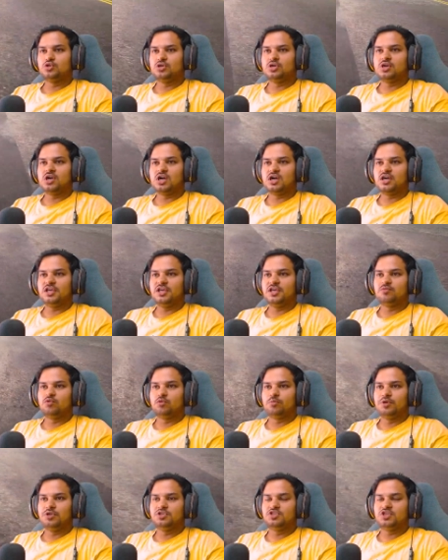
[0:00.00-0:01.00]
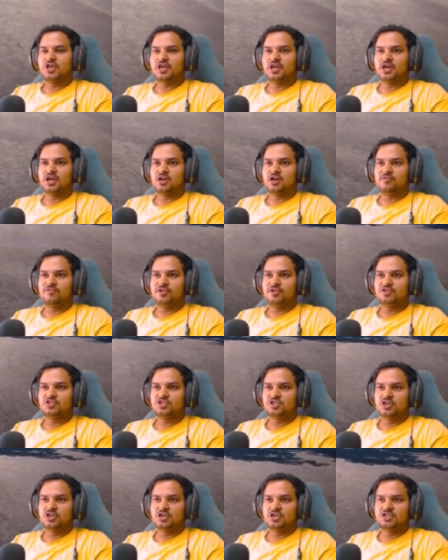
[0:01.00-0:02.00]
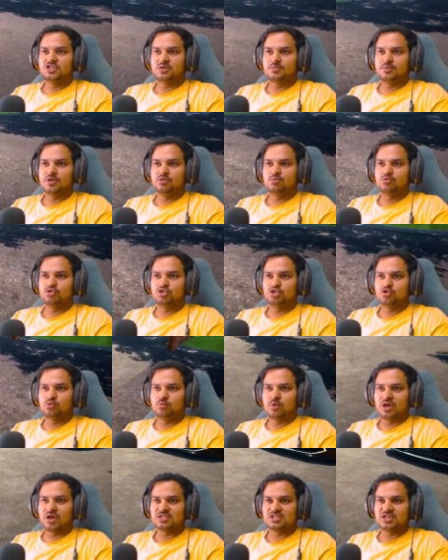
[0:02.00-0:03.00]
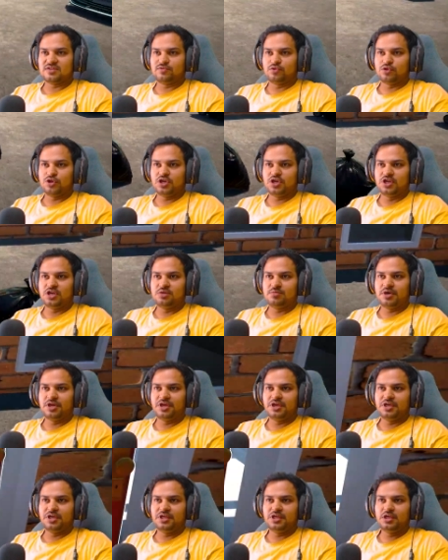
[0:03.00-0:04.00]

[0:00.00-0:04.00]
गाड़ी है वो बिक जाए यार काफ़ी अच्छी कंडीशन में मुझे दोबारा साफ़ तो नहीं करनी पड़ेगी कहीं है